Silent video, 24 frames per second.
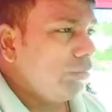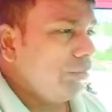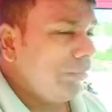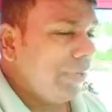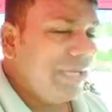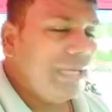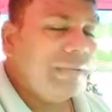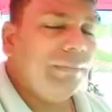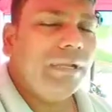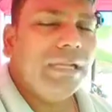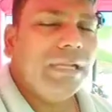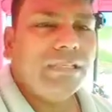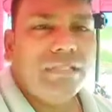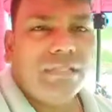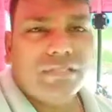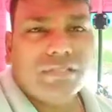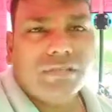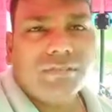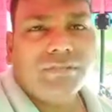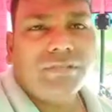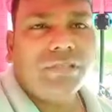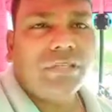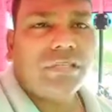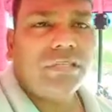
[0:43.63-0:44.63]
मैंने भी ऐसी
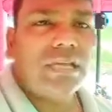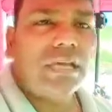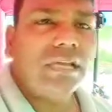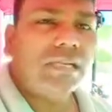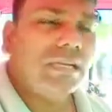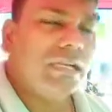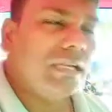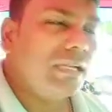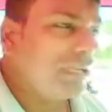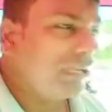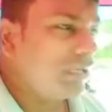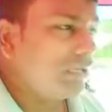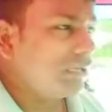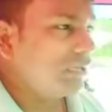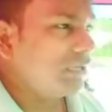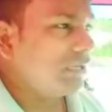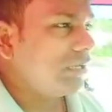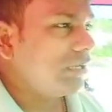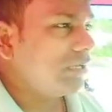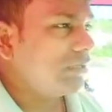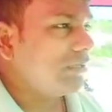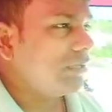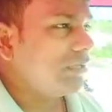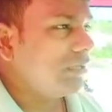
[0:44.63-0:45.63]
सभी से जानकारी करते
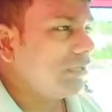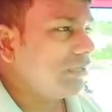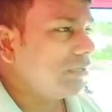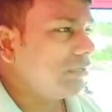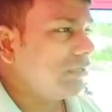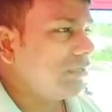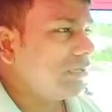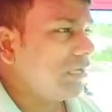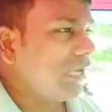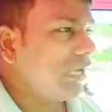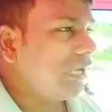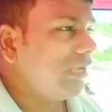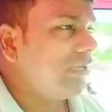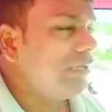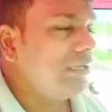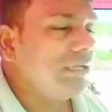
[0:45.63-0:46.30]
करते करते ना